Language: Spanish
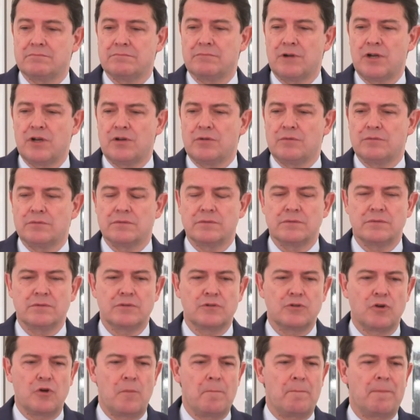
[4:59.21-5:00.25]
bueno,
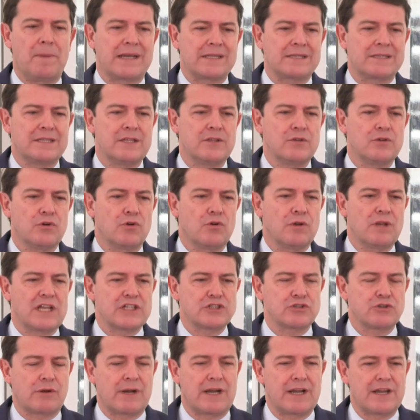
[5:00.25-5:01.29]
compartido con
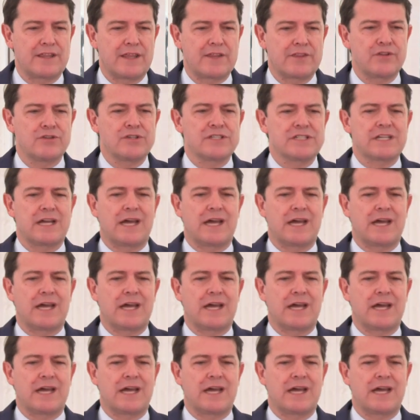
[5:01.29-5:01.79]
las organizaciones